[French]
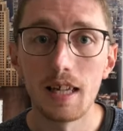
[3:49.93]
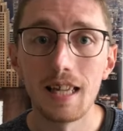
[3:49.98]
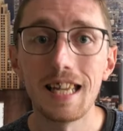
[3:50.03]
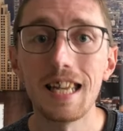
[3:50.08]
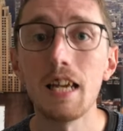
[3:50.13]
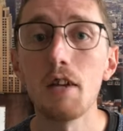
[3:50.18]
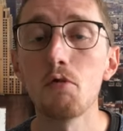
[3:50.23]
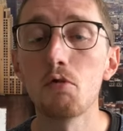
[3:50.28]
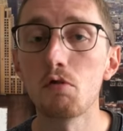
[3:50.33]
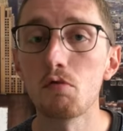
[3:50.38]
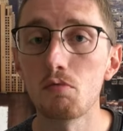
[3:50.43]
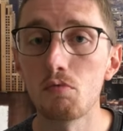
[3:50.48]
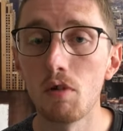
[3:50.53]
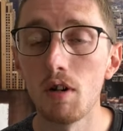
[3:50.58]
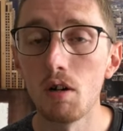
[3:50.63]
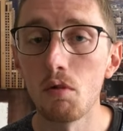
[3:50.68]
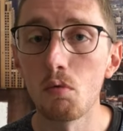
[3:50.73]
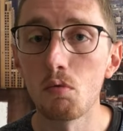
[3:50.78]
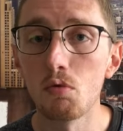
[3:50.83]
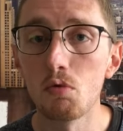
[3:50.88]
et une autre
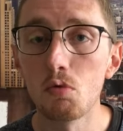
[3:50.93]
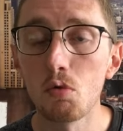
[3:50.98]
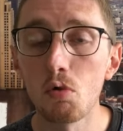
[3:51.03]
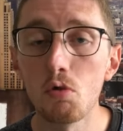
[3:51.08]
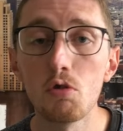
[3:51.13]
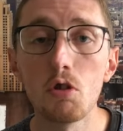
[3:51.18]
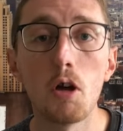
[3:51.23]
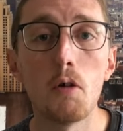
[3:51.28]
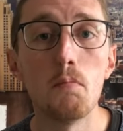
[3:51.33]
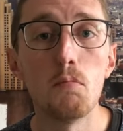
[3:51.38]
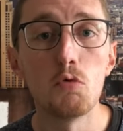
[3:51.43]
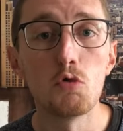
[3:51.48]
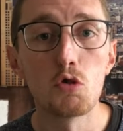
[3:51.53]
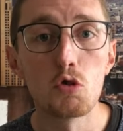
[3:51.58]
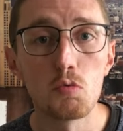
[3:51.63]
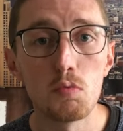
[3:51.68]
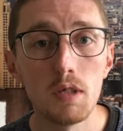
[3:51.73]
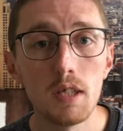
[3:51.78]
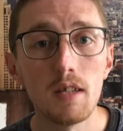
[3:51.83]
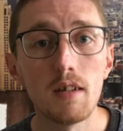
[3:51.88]
fois où le drone me
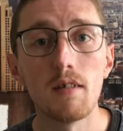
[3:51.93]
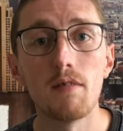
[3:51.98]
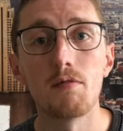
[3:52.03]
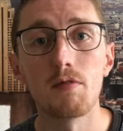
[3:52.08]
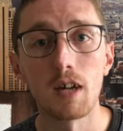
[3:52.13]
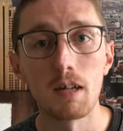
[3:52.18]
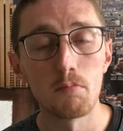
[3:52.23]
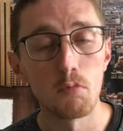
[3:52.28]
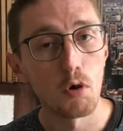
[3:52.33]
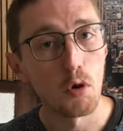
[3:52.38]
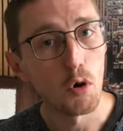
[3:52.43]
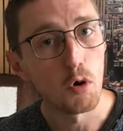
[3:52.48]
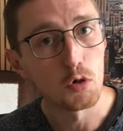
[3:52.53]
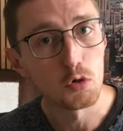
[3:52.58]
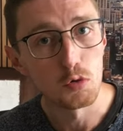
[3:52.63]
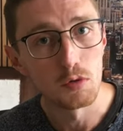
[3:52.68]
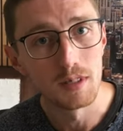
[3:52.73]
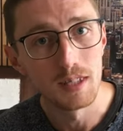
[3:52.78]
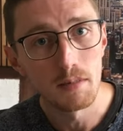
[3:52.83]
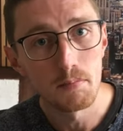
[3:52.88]
suit vraiment en se
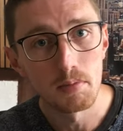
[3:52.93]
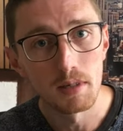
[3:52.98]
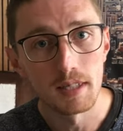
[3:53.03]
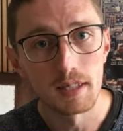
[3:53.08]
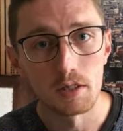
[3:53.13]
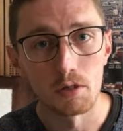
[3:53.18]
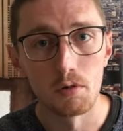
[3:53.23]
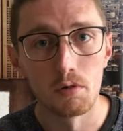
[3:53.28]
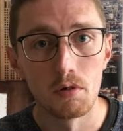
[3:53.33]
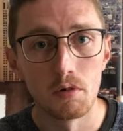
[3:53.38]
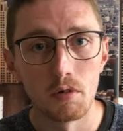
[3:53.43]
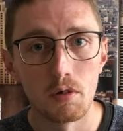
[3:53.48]
déplaçant.